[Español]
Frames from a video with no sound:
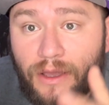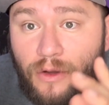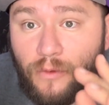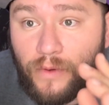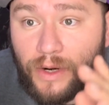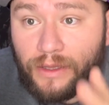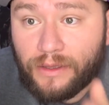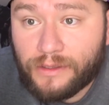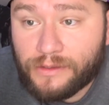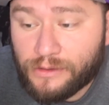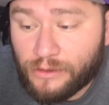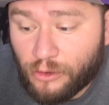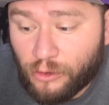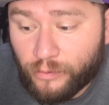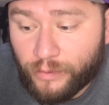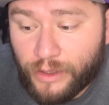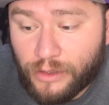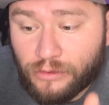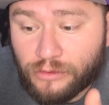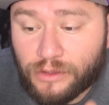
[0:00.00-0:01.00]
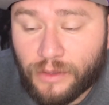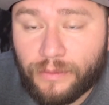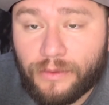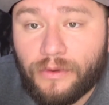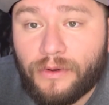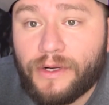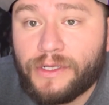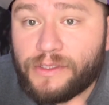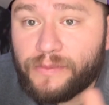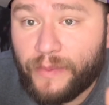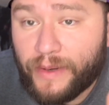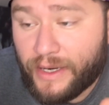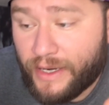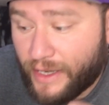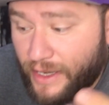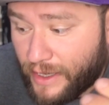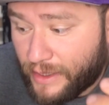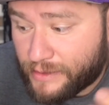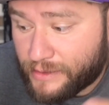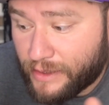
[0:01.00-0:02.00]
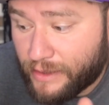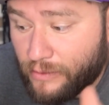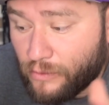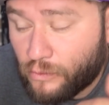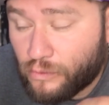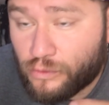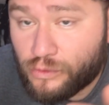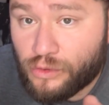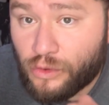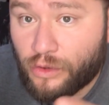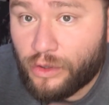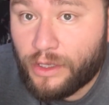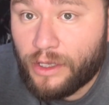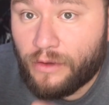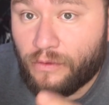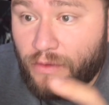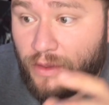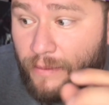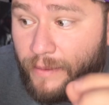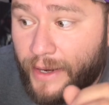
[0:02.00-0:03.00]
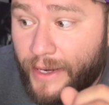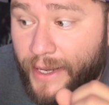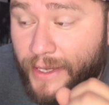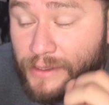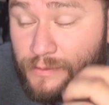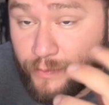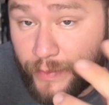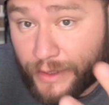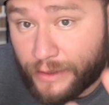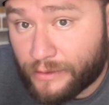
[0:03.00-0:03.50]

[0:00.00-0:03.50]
45 mil suscriptores para hacer un sorteo de varias,